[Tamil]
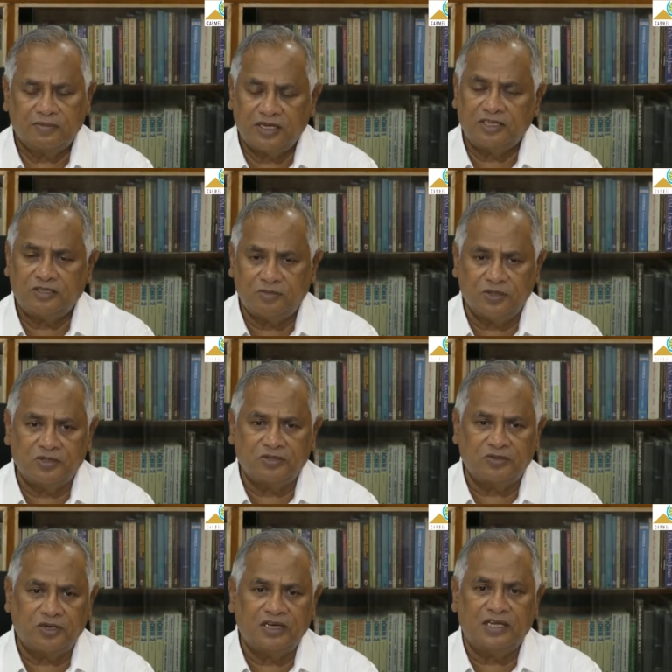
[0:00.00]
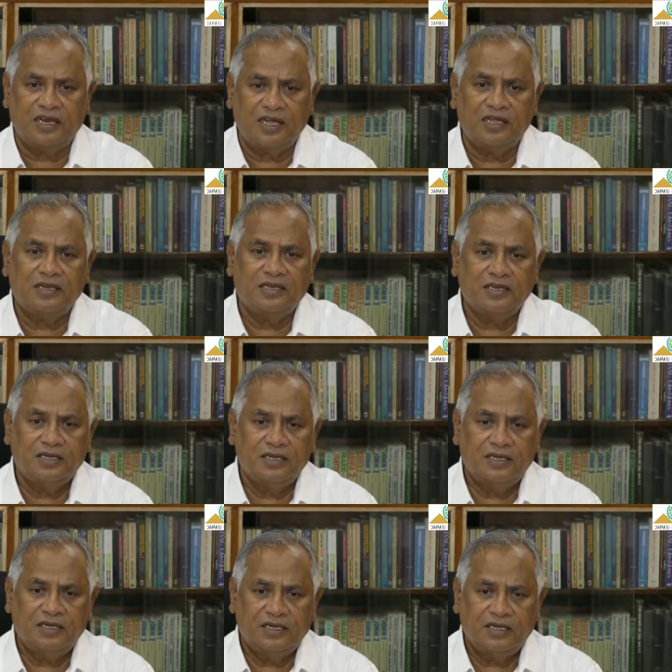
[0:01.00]
பேசும்போது சொல்லுகிறான்
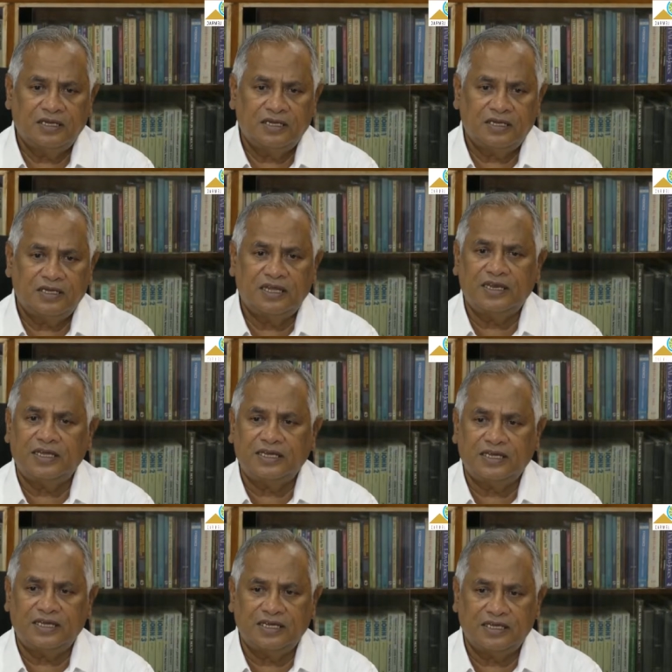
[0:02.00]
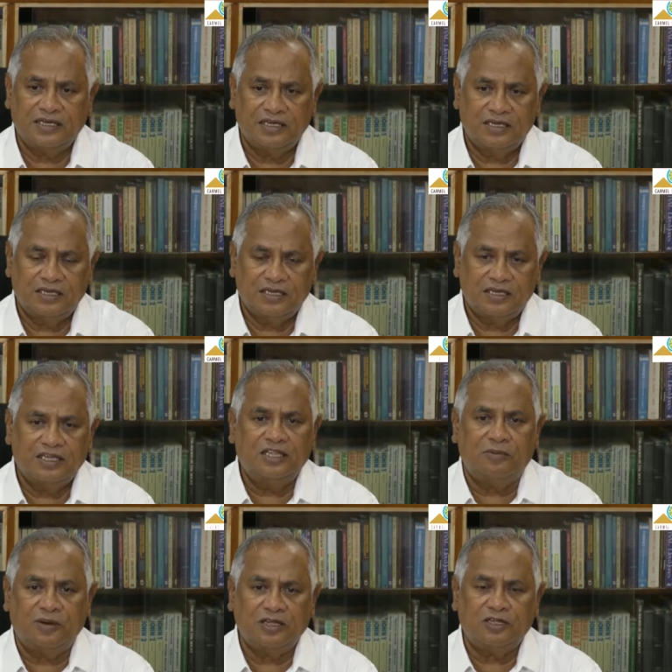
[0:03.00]
எனக்கு
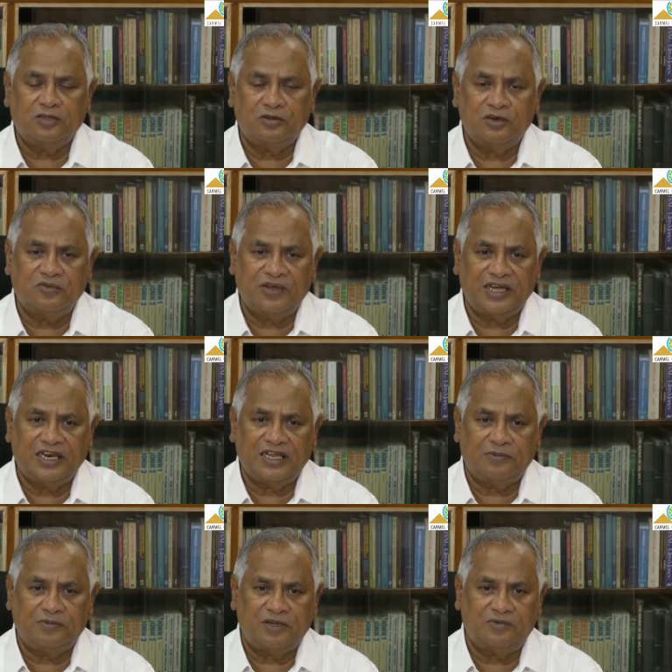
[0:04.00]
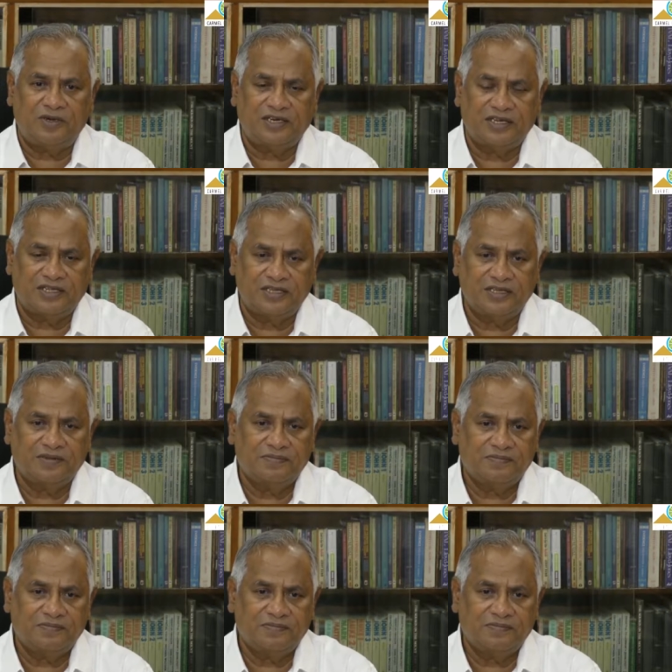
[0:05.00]
இந்த மாதத்தோடு வேலை போய்விட்டது